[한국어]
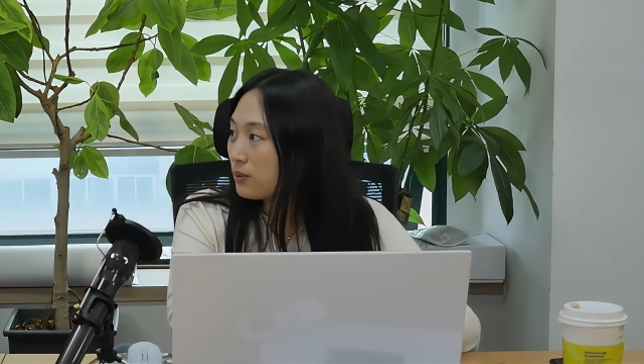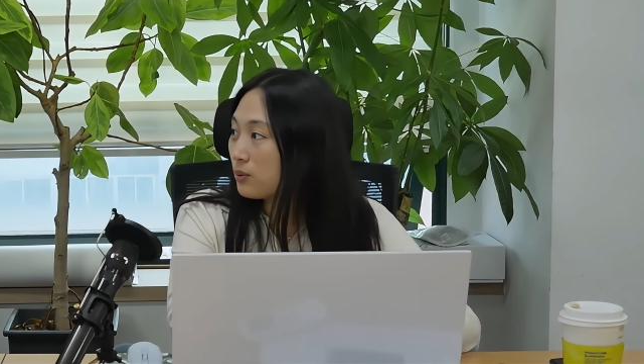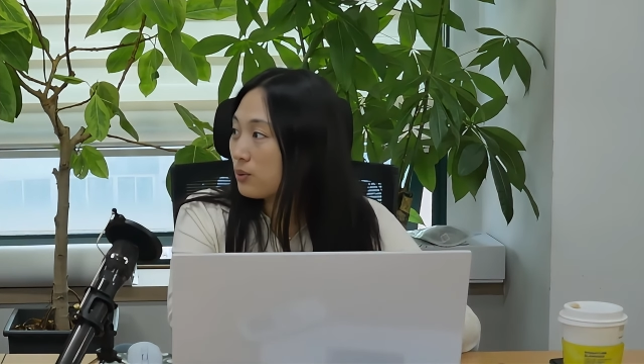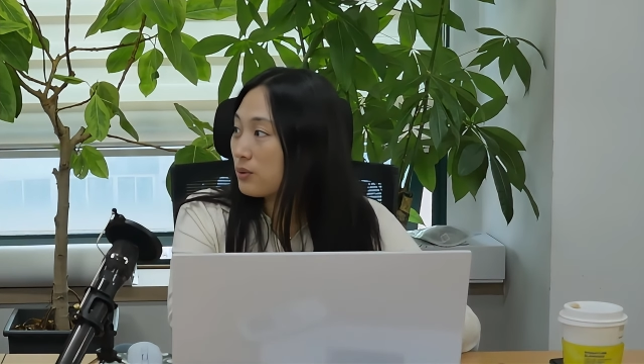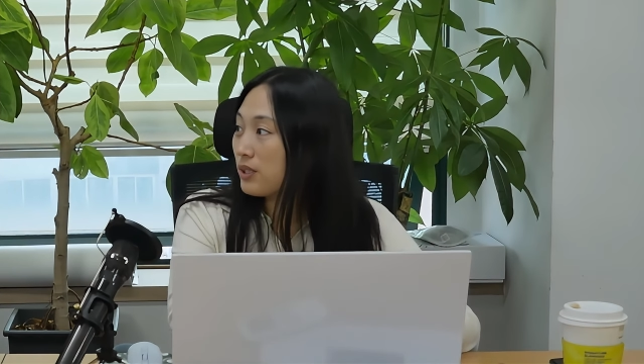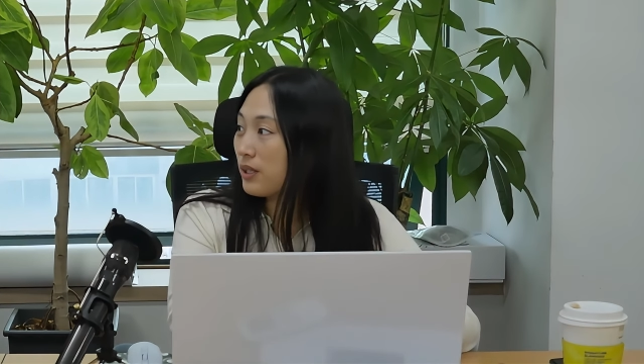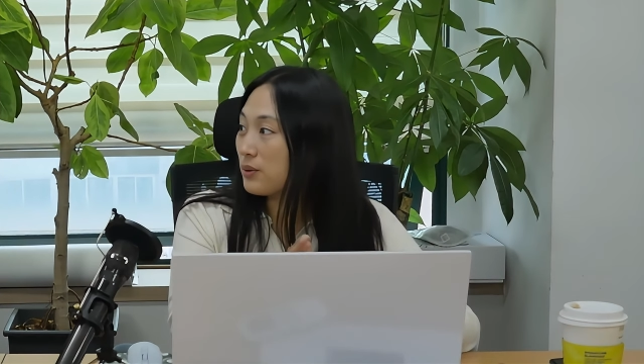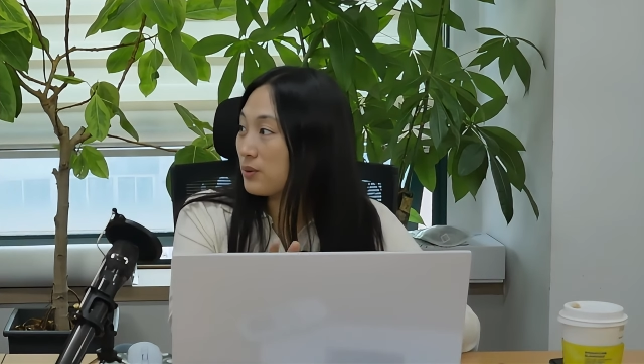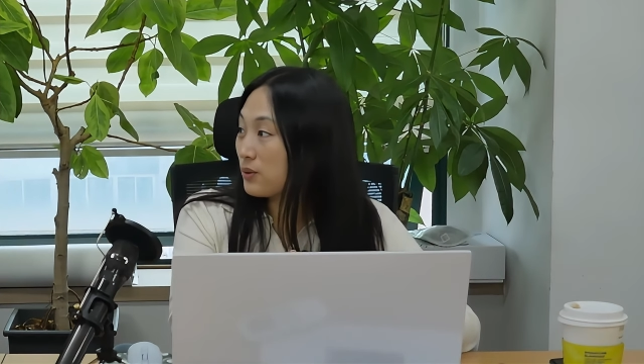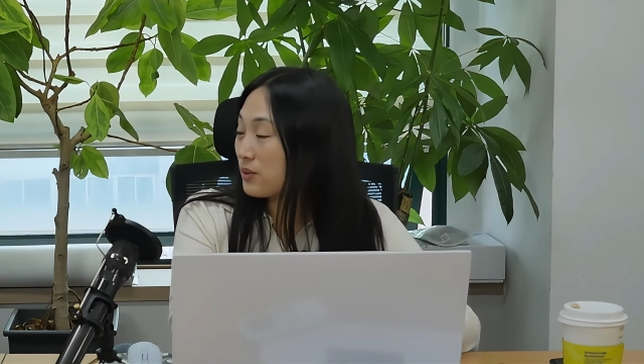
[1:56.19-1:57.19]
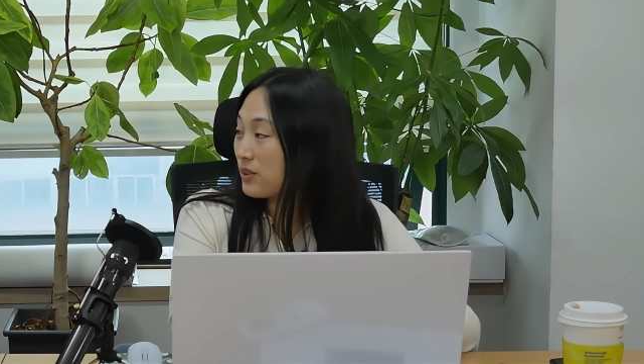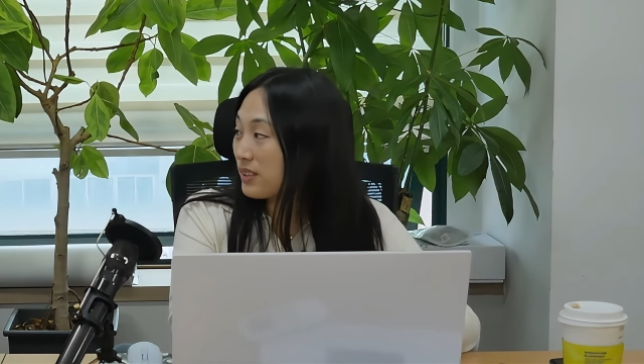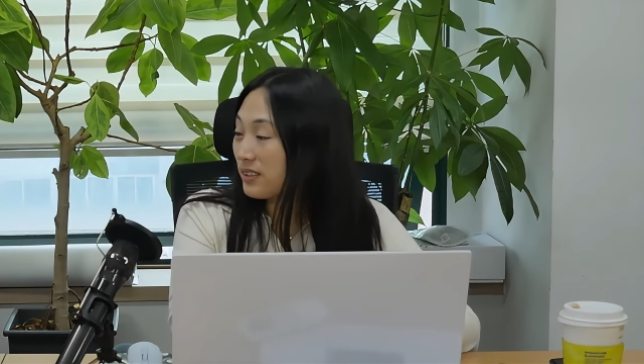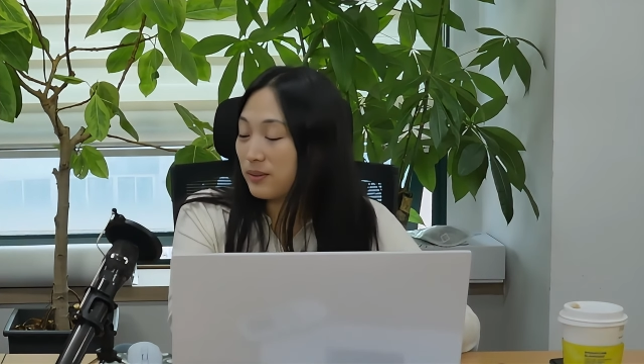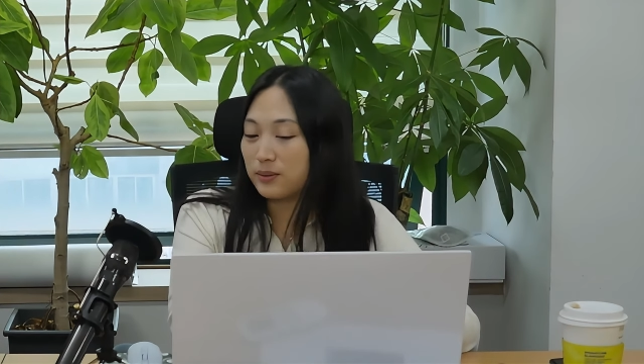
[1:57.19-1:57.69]
또 새로운
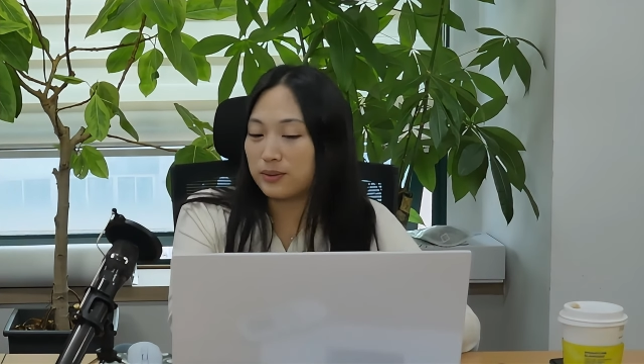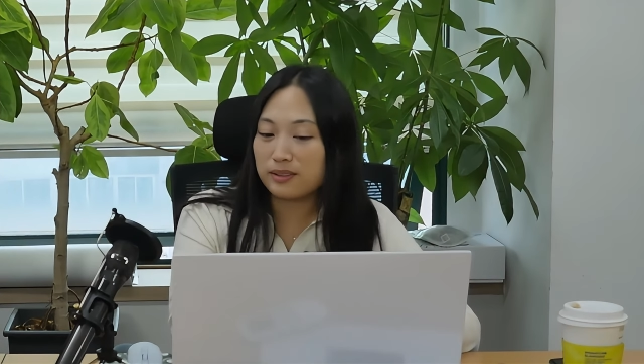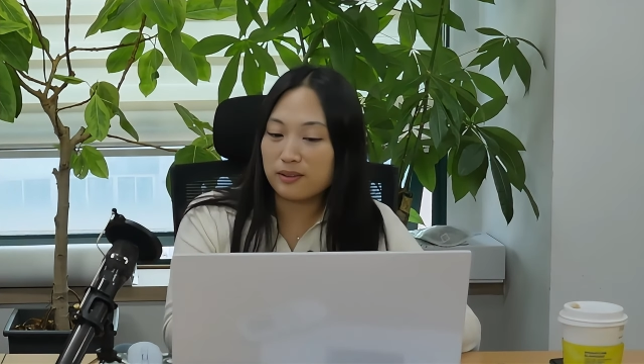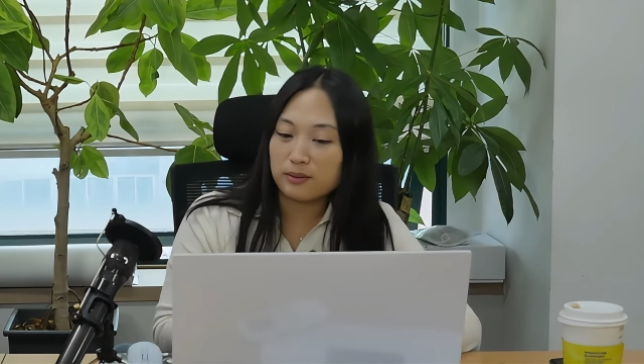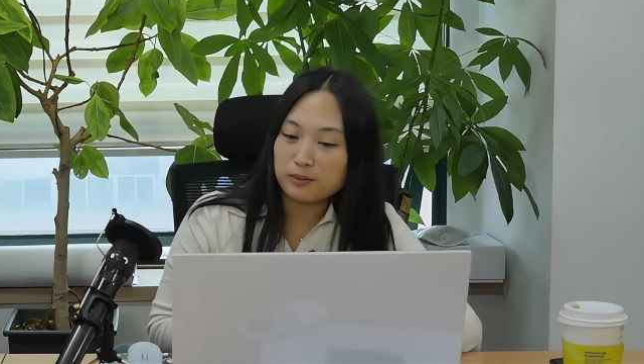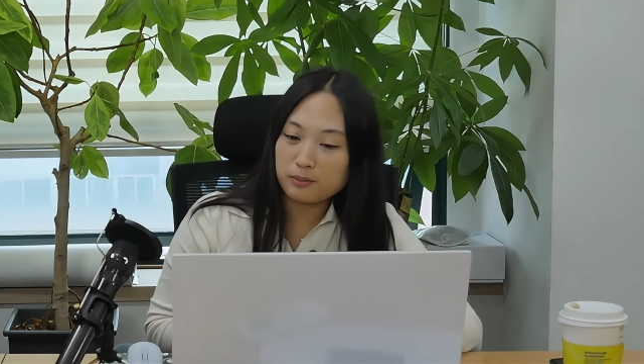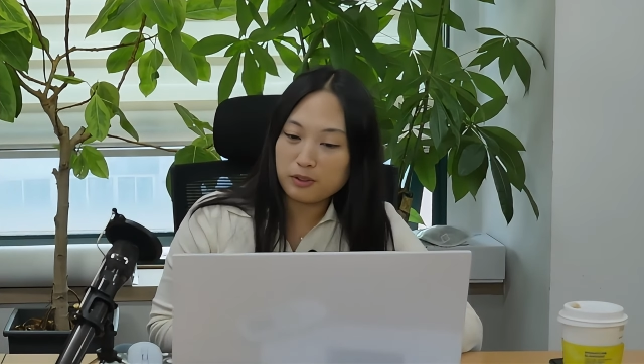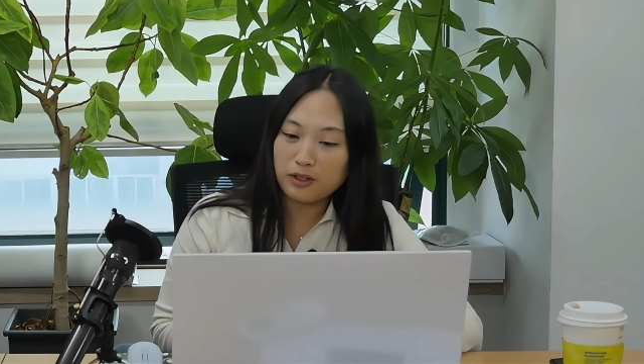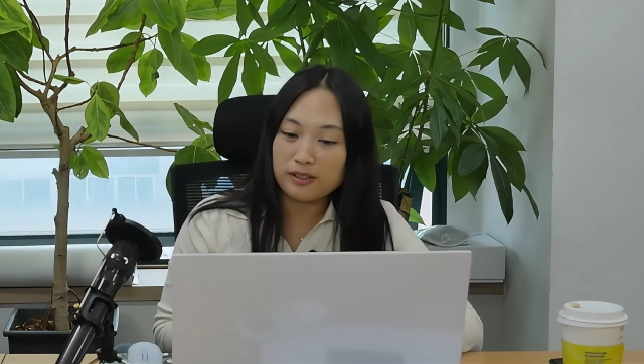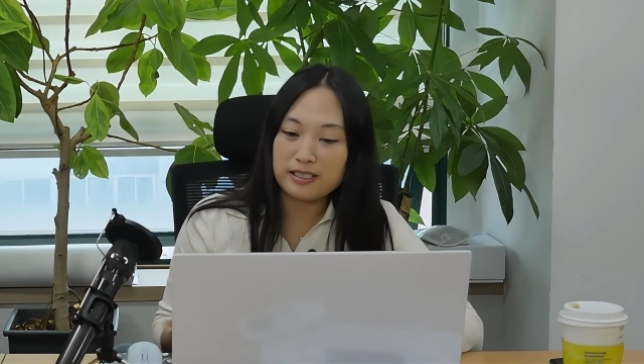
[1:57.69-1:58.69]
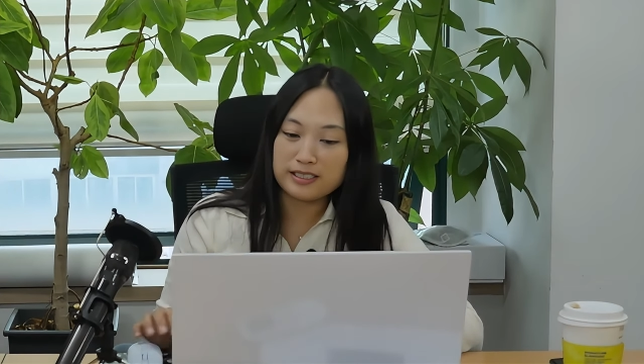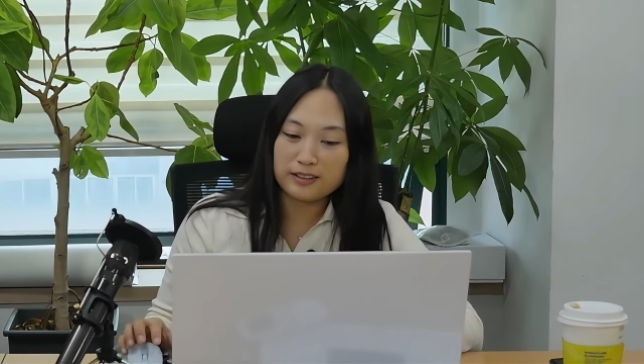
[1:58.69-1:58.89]
눈이 또 어, 열리실 것